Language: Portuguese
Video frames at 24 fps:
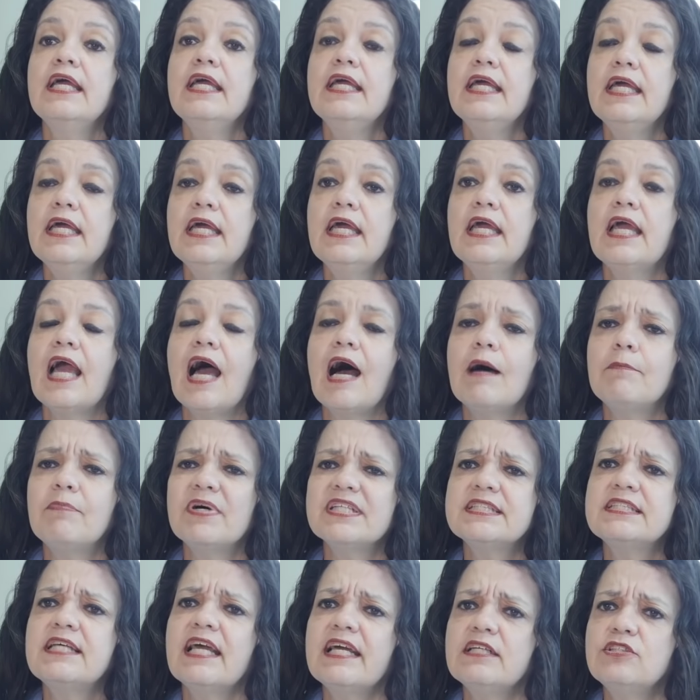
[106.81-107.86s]
e a
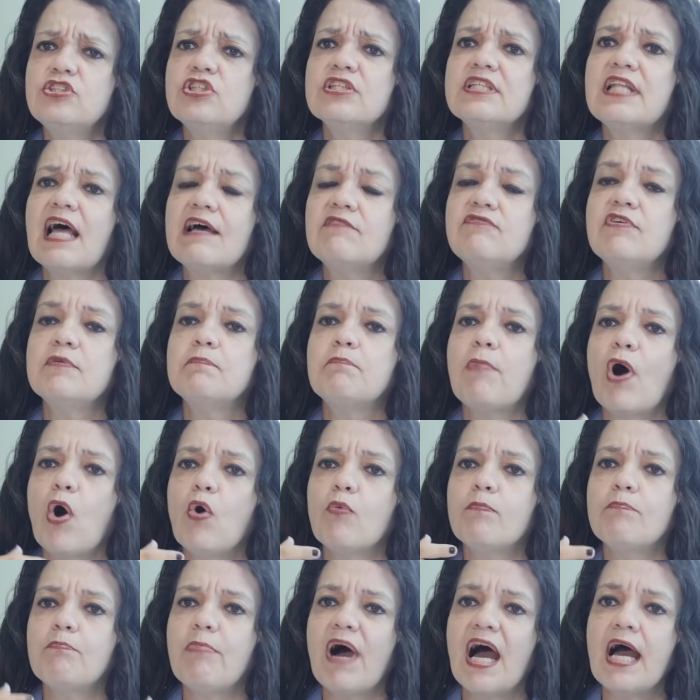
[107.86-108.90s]
paciente deve
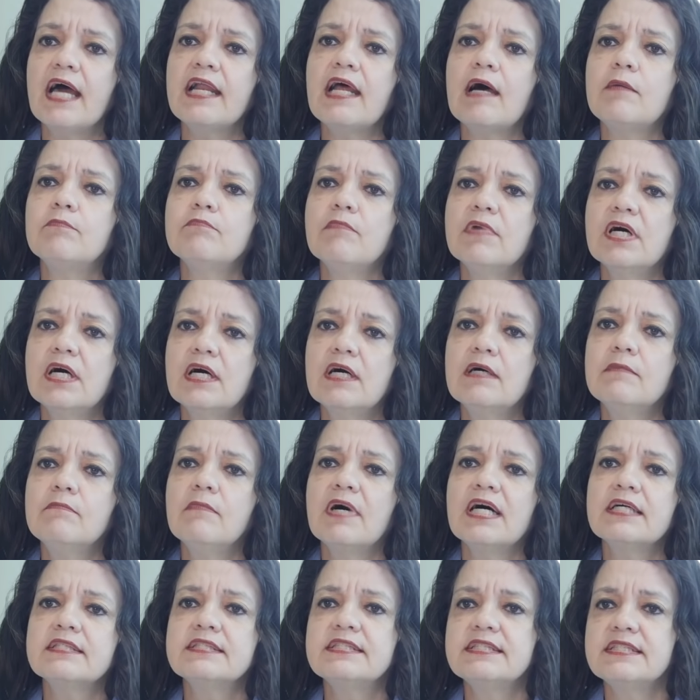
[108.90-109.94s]
palpar a
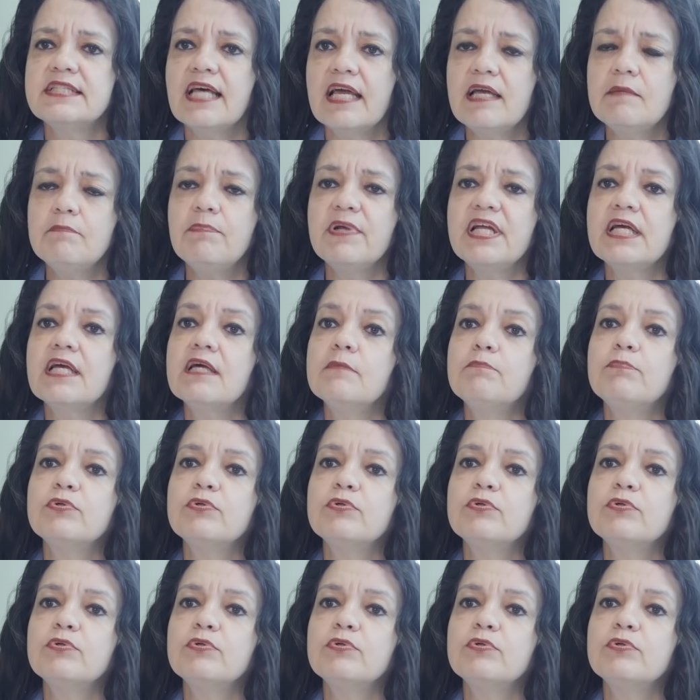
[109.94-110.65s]
mama sempre que